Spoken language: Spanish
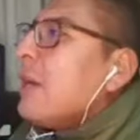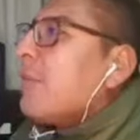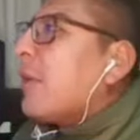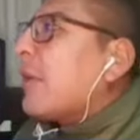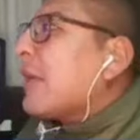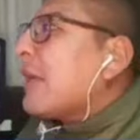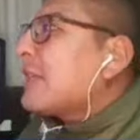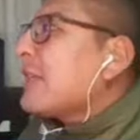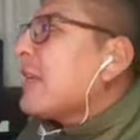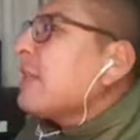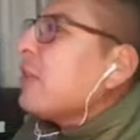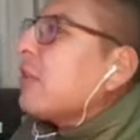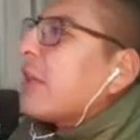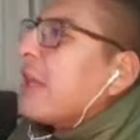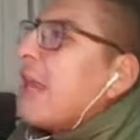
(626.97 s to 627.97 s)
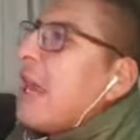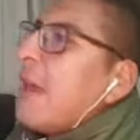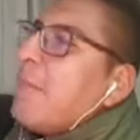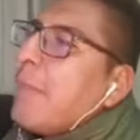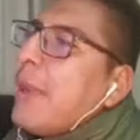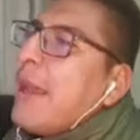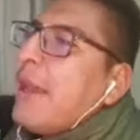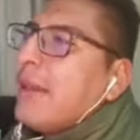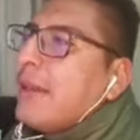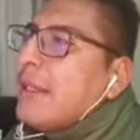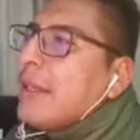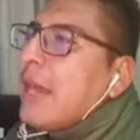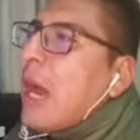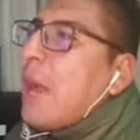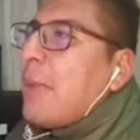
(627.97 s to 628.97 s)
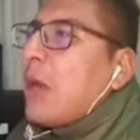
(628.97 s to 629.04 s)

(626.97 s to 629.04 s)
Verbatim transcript: porque siento que el AMPE ha